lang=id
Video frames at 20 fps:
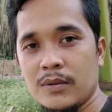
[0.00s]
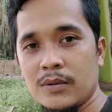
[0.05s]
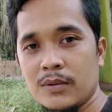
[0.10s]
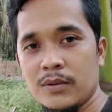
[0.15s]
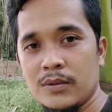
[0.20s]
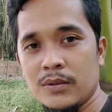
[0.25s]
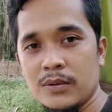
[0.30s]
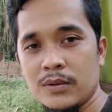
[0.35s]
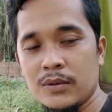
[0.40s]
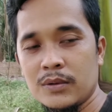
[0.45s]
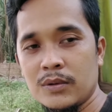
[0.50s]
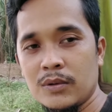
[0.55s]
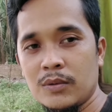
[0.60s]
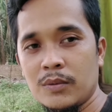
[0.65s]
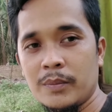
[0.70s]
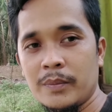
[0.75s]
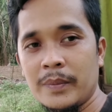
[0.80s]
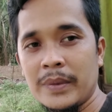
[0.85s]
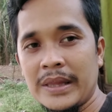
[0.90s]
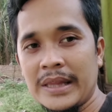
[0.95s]
untuk
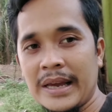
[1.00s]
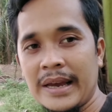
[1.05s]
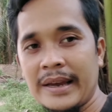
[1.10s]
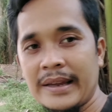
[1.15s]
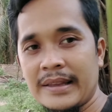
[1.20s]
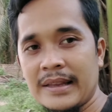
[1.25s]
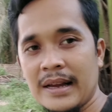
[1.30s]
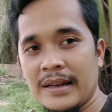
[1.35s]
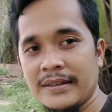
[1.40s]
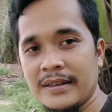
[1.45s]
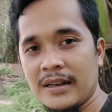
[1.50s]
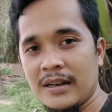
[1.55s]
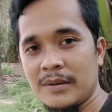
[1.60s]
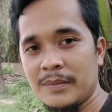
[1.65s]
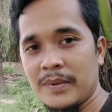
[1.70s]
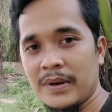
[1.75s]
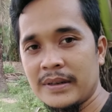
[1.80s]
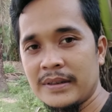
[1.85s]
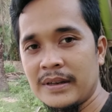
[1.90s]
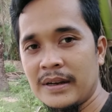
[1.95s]
bertanya-tanya
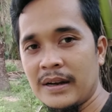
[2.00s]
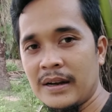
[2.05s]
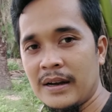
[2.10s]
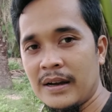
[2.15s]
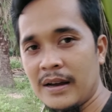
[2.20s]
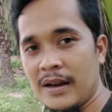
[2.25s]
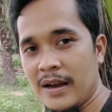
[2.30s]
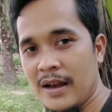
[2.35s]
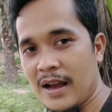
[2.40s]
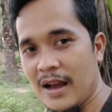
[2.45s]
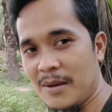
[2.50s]
kepada